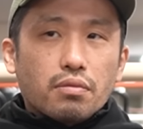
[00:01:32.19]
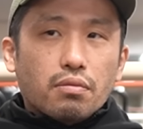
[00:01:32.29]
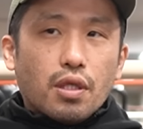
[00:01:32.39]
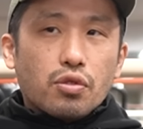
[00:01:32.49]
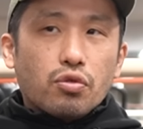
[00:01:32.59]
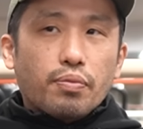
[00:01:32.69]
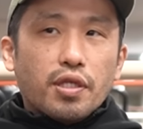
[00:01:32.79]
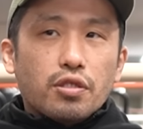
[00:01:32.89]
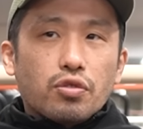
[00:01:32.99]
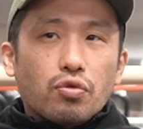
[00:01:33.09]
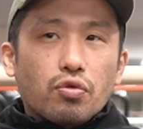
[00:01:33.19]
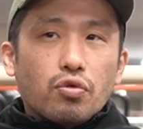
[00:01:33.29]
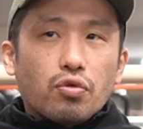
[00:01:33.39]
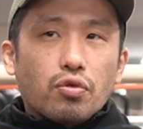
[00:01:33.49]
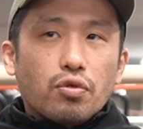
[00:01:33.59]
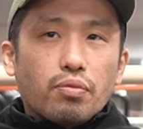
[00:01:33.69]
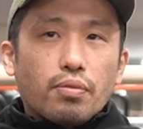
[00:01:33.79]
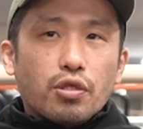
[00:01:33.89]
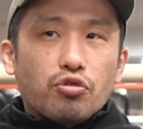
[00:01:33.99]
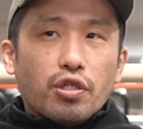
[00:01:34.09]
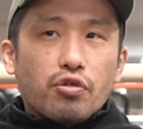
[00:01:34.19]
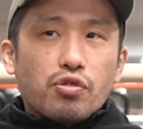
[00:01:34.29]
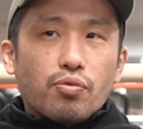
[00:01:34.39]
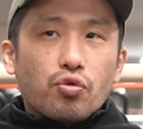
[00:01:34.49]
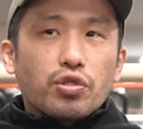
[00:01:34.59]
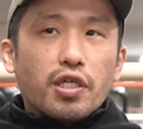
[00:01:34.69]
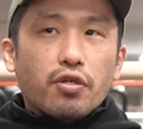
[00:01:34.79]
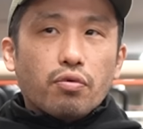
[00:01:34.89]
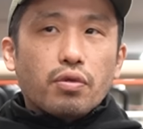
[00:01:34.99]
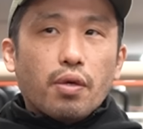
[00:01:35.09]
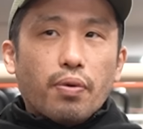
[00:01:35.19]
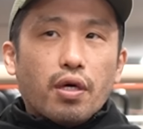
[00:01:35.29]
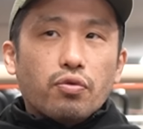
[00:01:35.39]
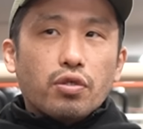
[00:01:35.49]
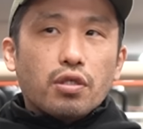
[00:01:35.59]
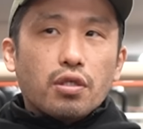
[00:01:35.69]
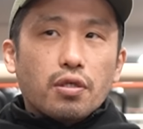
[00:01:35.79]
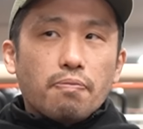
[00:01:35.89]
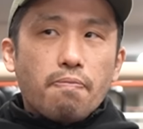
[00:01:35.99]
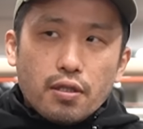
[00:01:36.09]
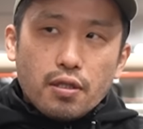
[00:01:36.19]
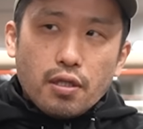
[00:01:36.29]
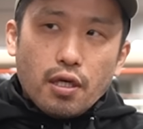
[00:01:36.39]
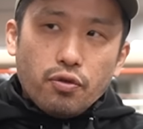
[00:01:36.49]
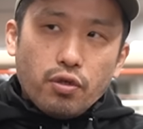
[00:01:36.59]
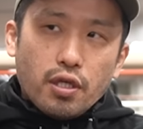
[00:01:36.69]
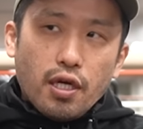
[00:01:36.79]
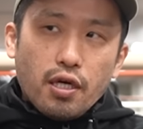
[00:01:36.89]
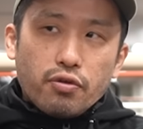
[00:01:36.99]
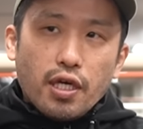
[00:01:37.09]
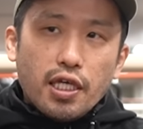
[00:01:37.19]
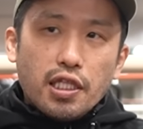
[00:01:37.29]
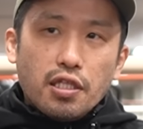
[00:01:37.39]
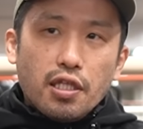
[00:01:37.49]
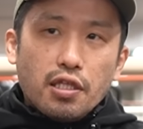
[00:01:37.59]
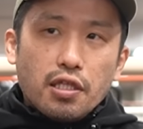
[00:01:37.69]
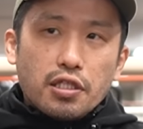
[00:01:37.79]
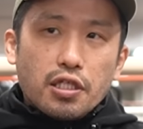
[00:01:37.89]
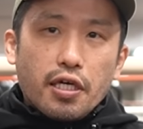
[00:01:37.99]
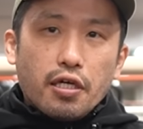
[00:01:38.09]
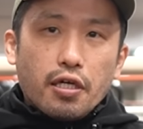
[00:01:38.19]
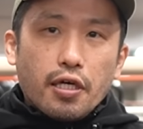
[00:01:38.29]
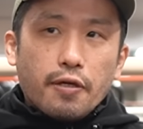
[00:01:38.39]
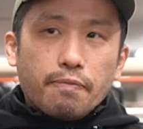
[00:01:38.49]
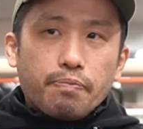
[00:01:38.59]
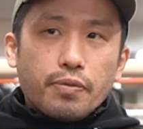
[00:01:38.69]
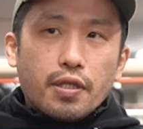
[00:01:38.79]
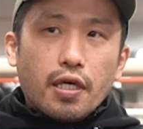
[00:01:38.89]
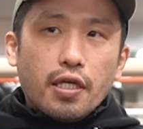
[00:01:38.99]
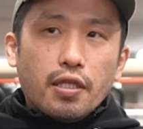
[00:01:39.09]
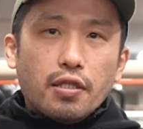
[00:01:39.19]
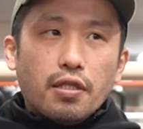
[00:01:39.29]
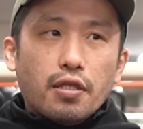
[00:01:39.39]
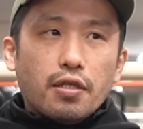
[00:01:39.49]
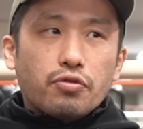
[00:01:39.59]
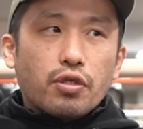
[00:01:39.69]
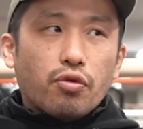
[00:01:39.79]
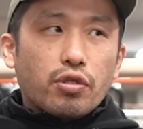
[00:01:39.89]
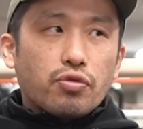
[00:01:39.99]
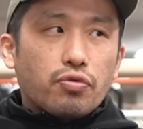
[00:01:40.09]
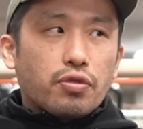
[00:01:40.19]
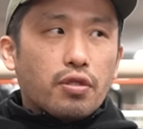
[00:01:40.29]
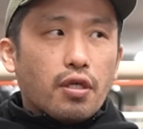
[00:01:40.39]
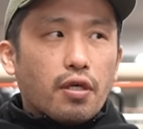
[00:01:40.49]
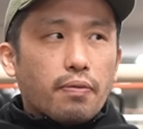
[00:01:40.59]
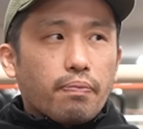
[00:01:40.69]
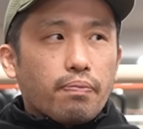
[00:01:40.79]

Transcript: ない。その前にクアダロスもそうじゃないの。やっぱりあの時はなんか代打だったんじゃないかな。代打で出てクアドラスを食って、